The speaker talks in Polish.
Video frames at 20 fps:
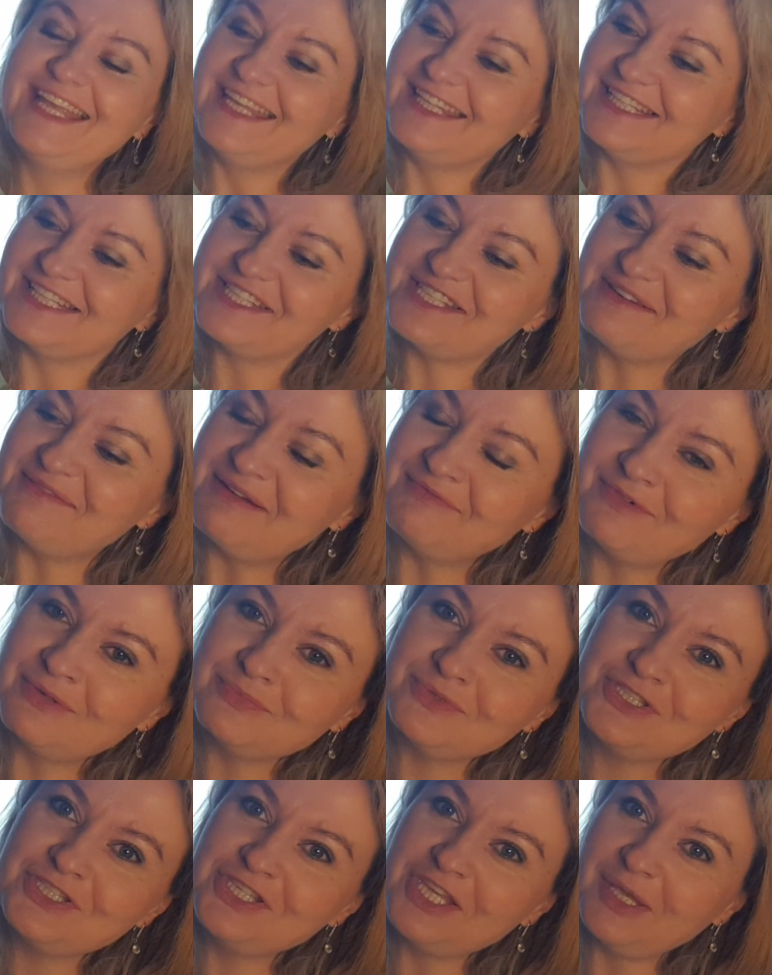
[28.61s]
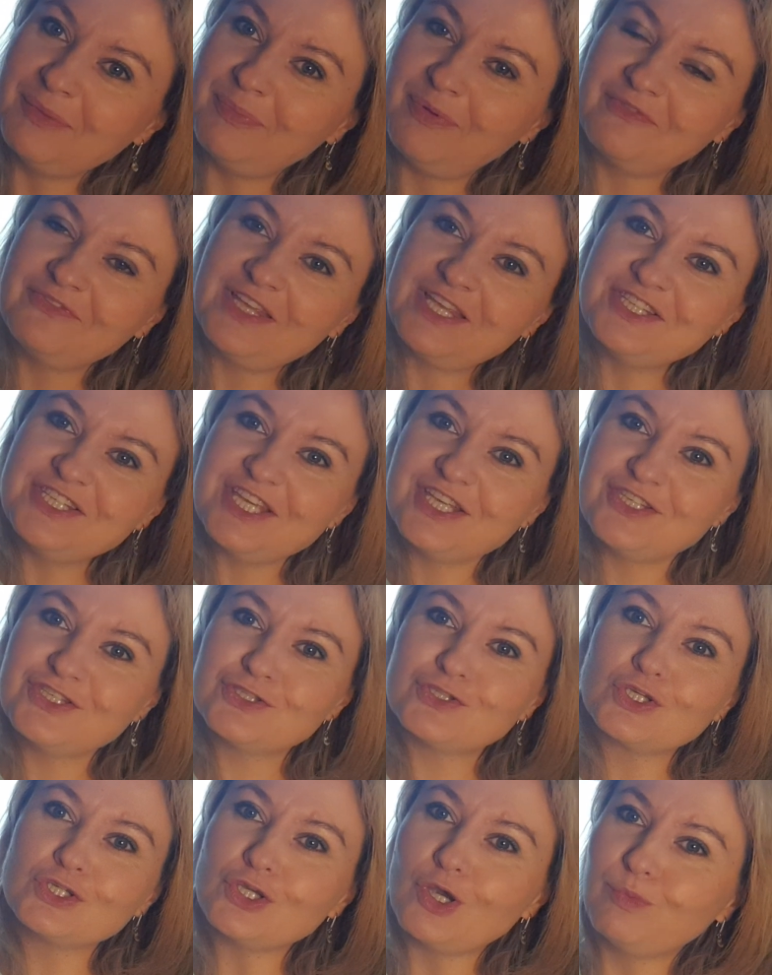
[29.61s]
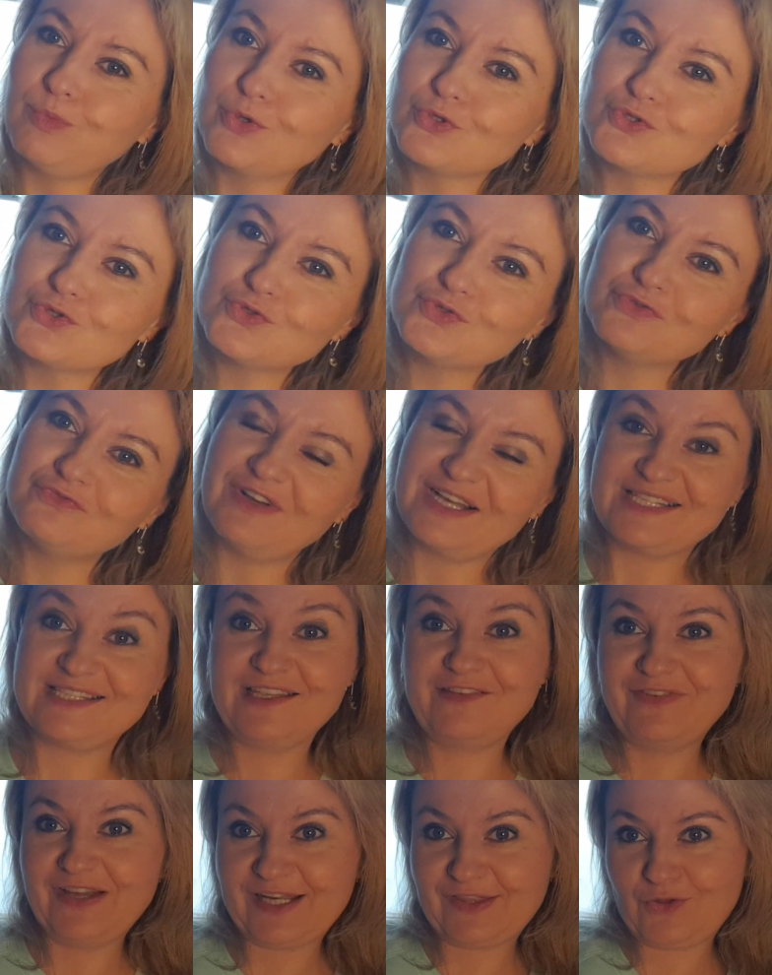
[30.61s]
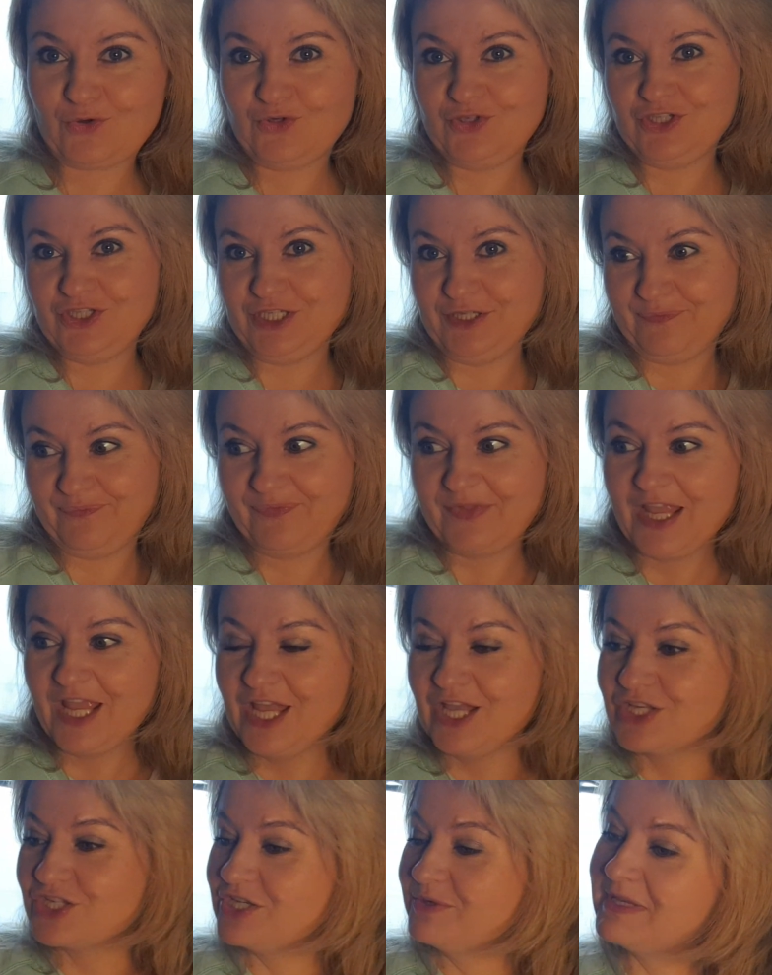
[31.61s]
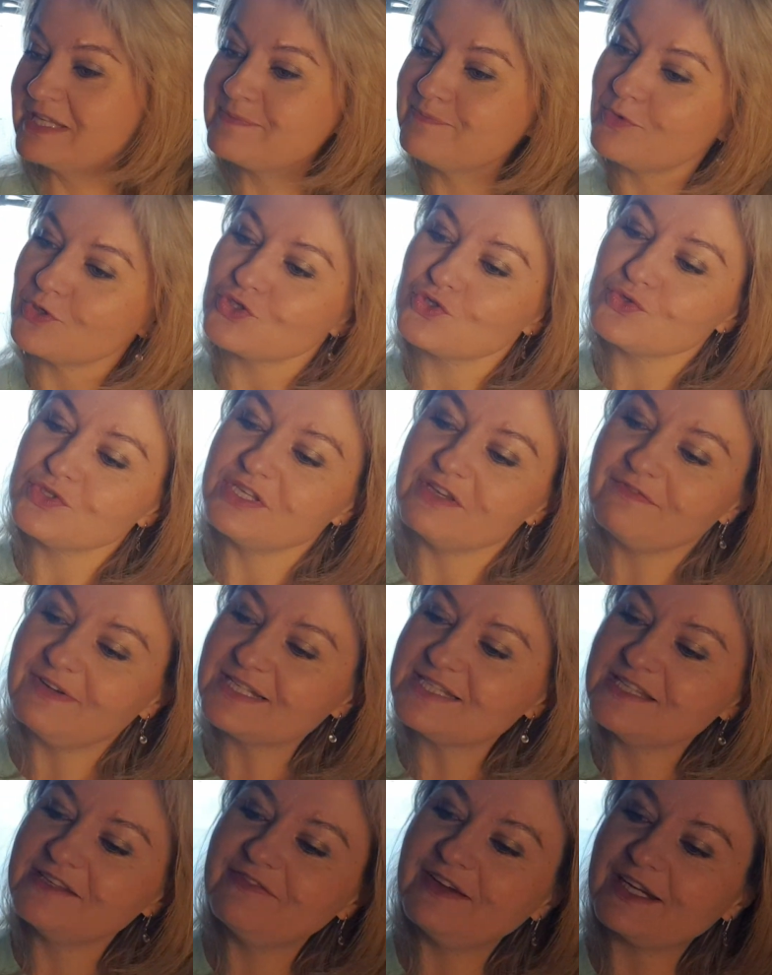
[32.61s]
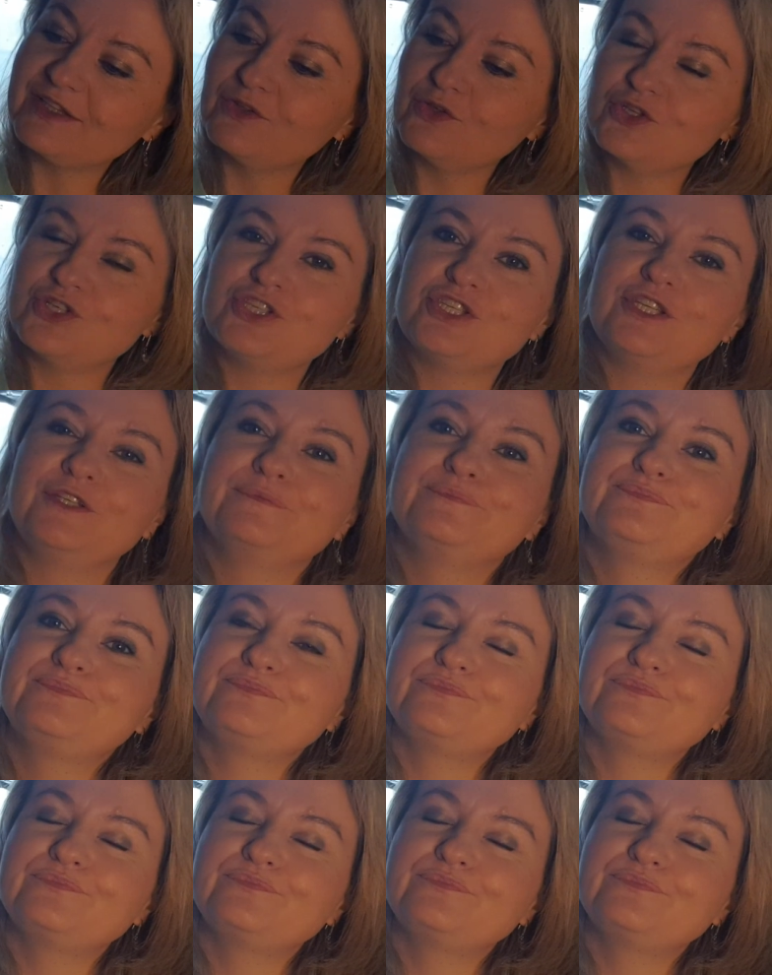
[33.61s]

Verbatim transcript: I chciałam Wam dzisiaj powiedzieć coś o poczuciu własnej wartości. Czym jest poczucie własnej wartości?